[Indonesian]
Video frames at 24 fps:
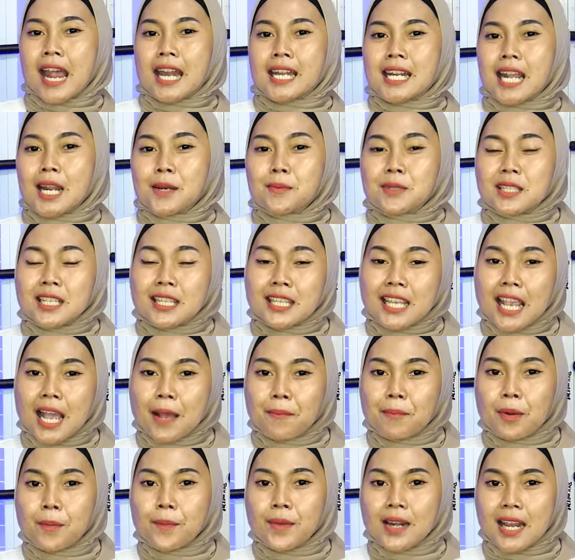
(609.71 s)
Dan
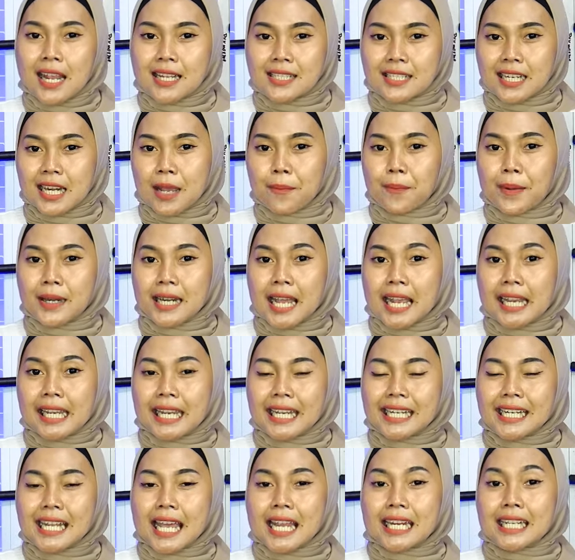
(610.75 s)
setiap pembelian senapan
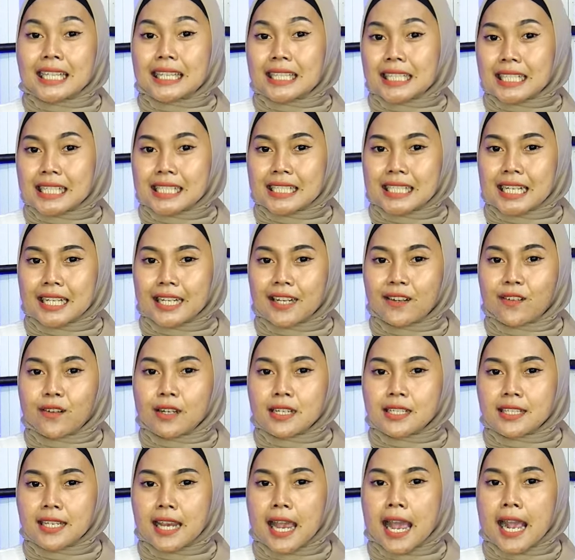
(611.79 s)
angin dari Trisen
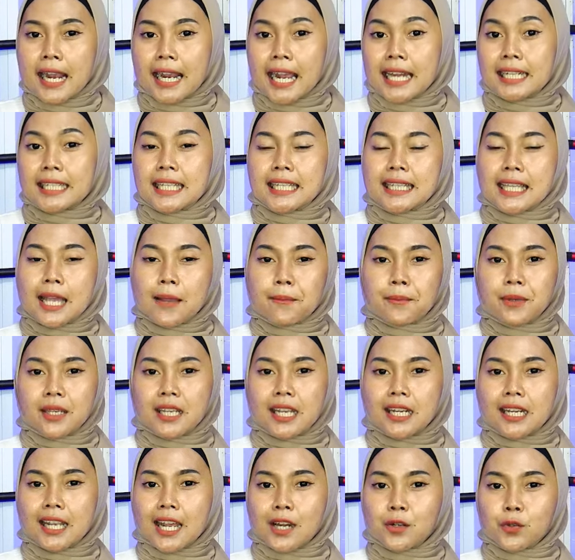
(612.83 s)
Indonesia akan kita
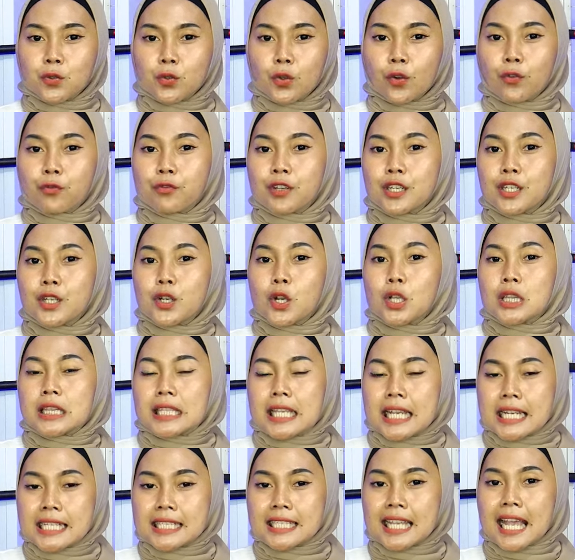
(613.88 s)
bikinkan untuk video
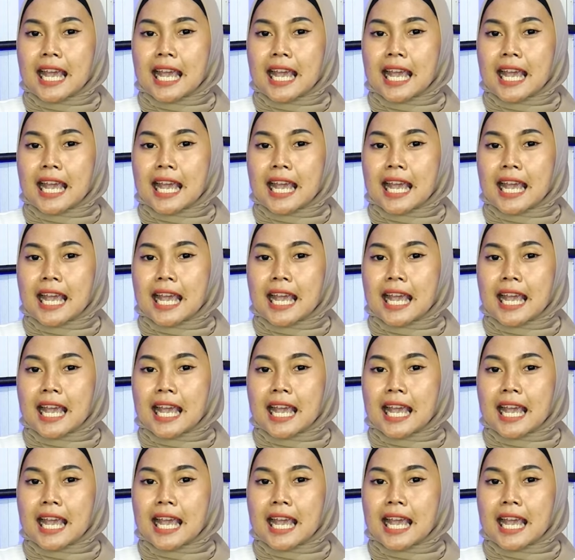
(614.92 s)
tes